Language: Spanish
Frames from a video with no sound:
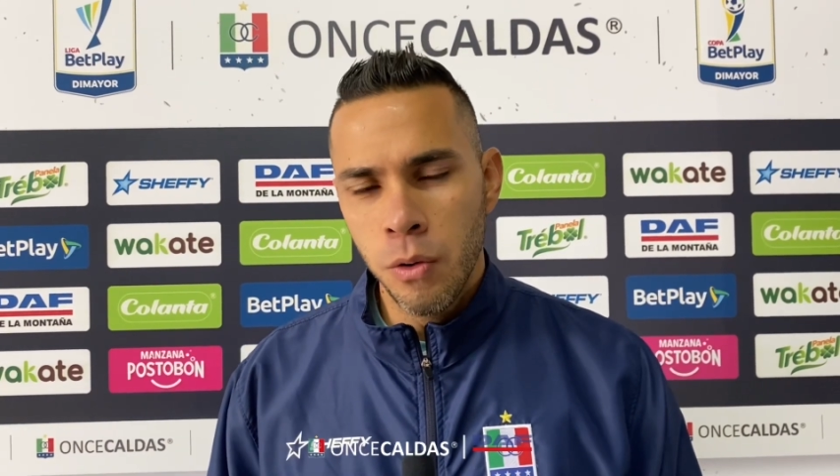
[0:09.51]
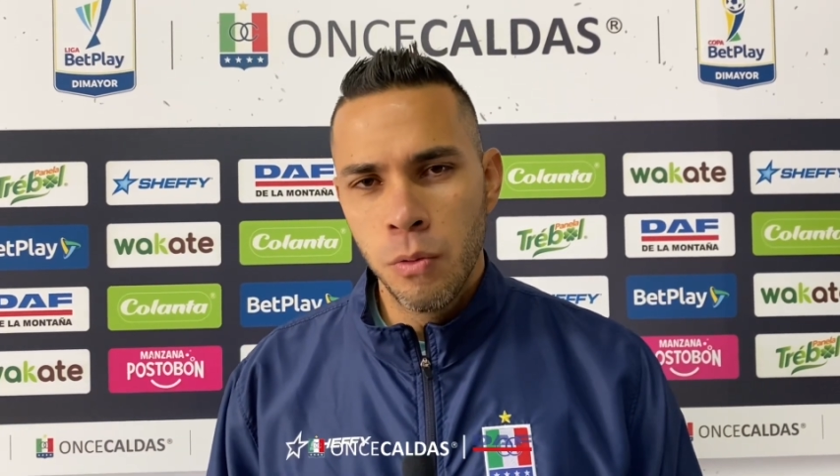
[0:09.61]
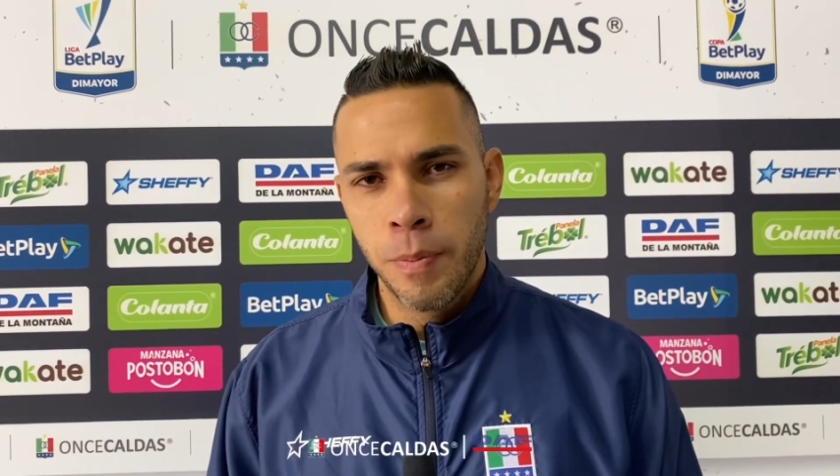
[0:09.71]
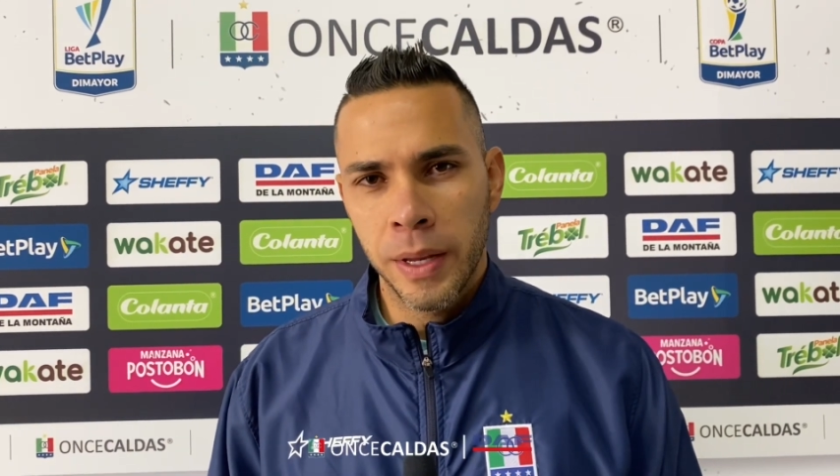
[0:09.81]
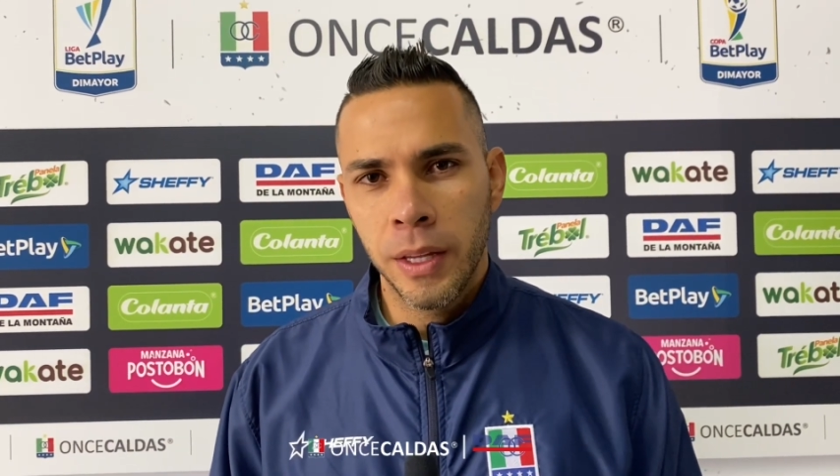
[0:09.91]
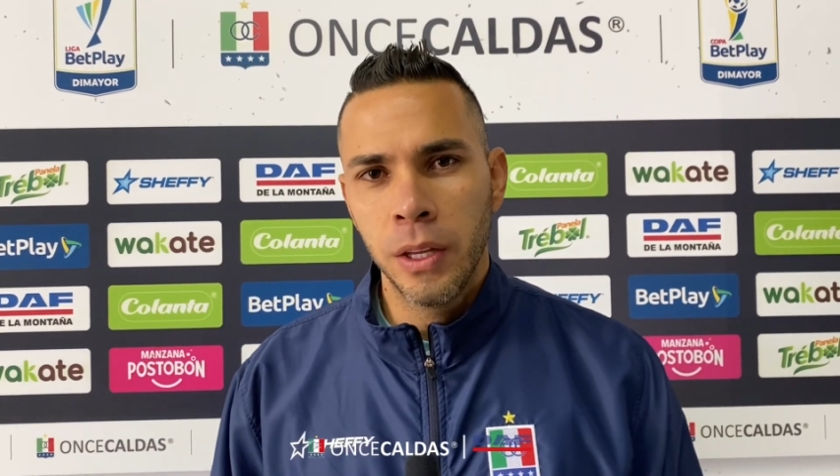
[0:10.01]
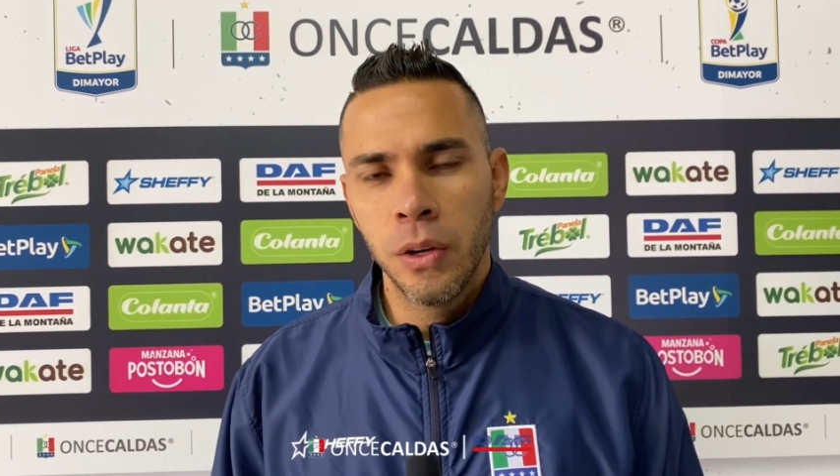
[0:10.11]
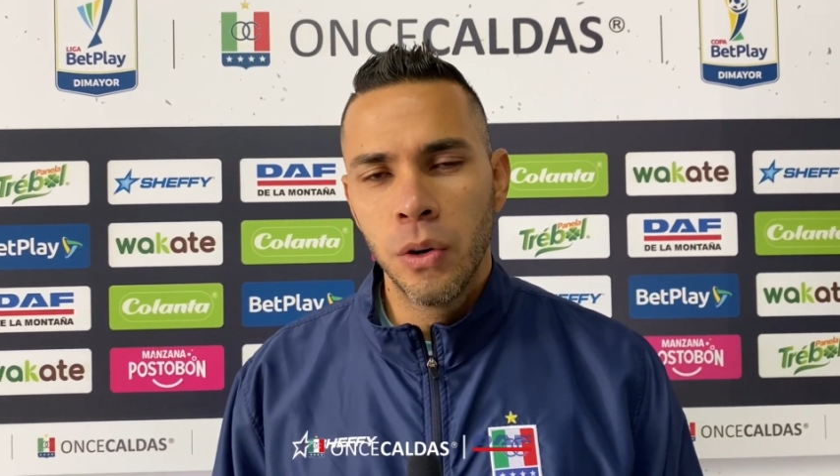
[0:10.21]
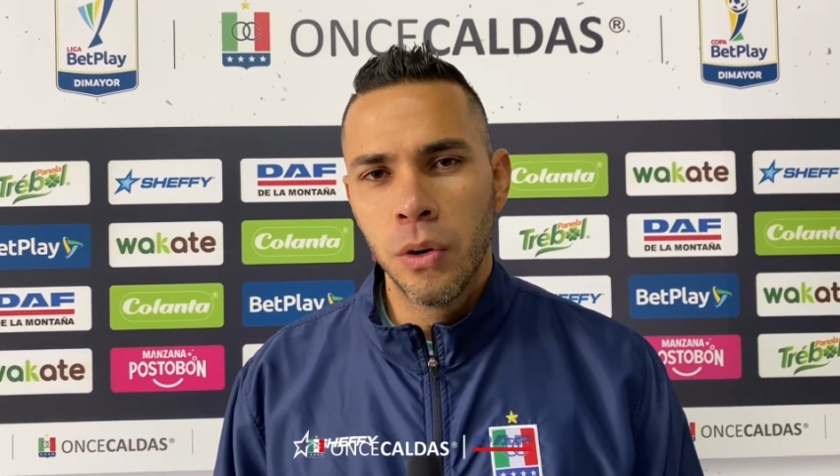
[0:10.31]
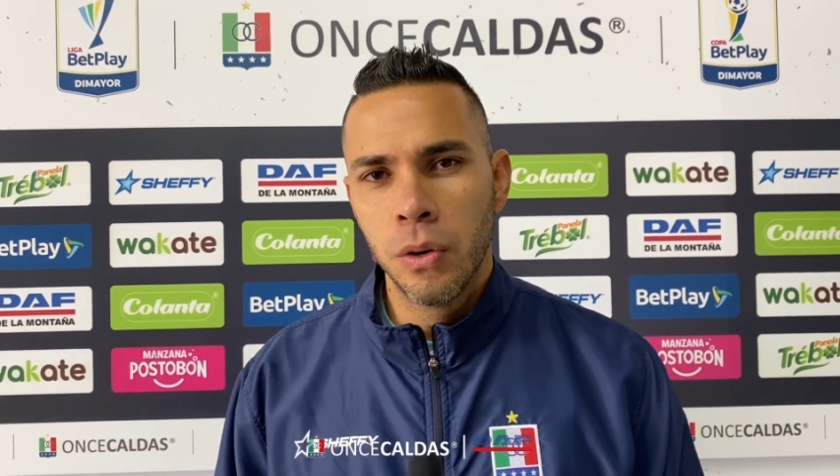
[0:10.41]
un
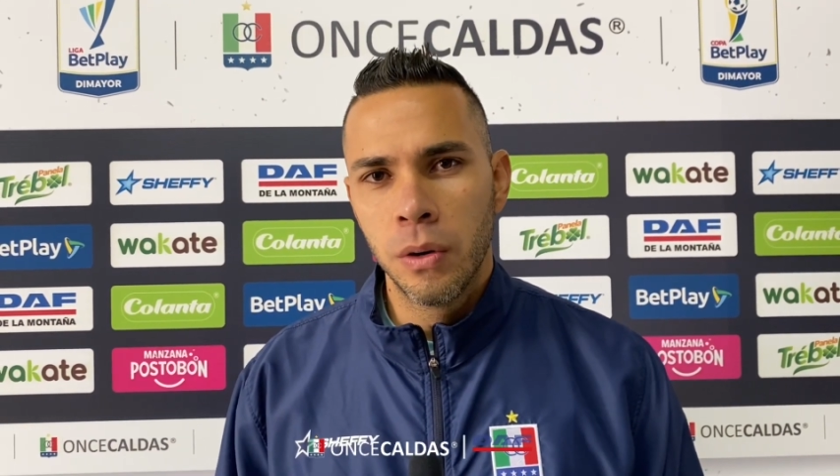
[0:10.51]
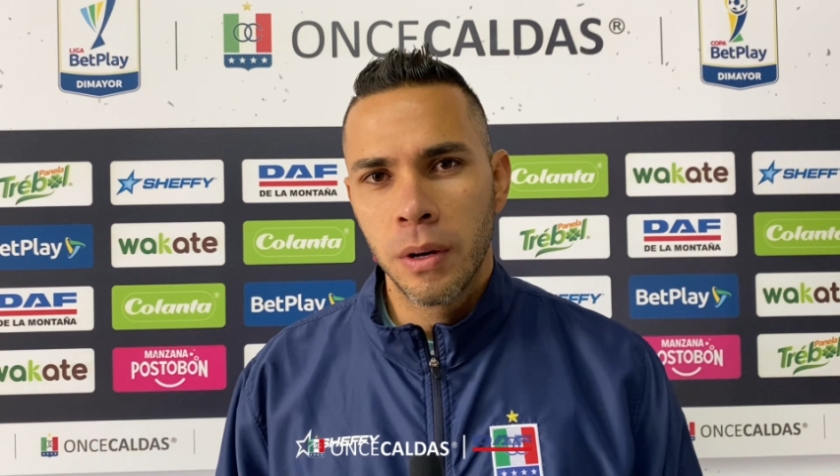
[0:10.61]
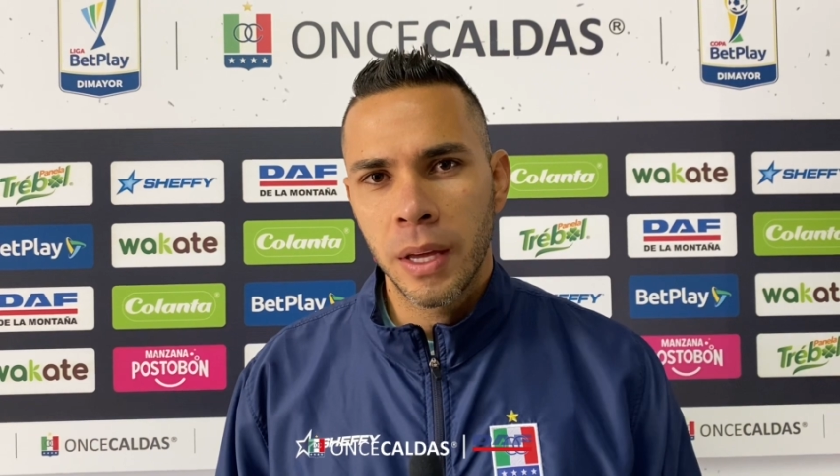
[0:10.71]
partido